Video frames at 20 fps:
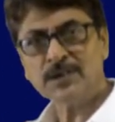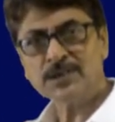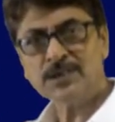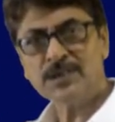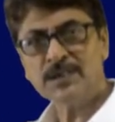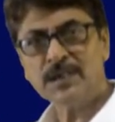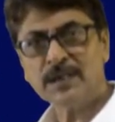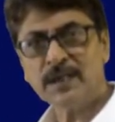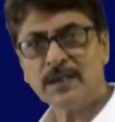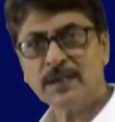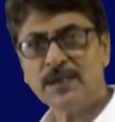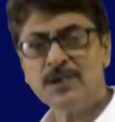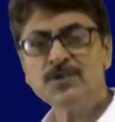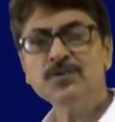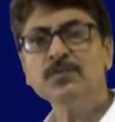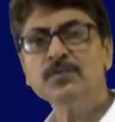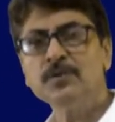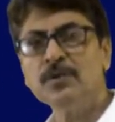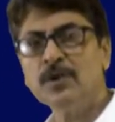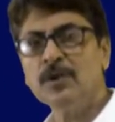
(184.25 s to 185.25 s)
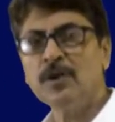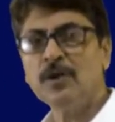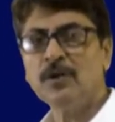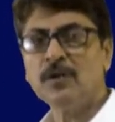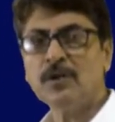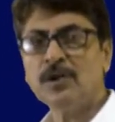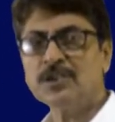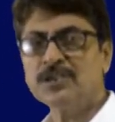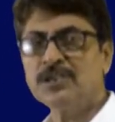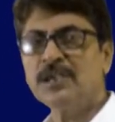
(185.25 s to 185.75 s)
অক্সিজেনে কিছু
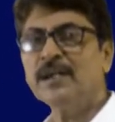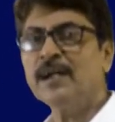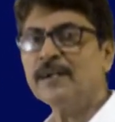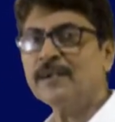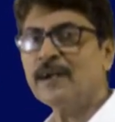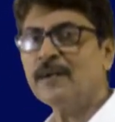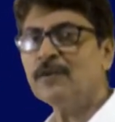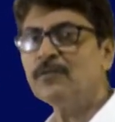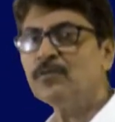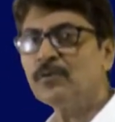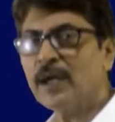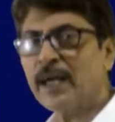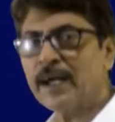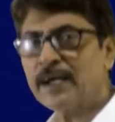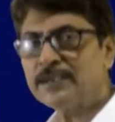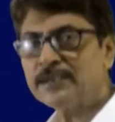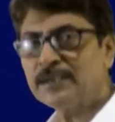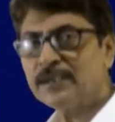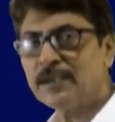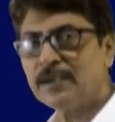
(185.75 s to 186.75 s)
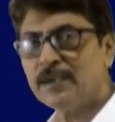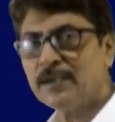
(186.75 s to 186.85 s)
অক্সিজেন আঠারো ঢুকে গেছে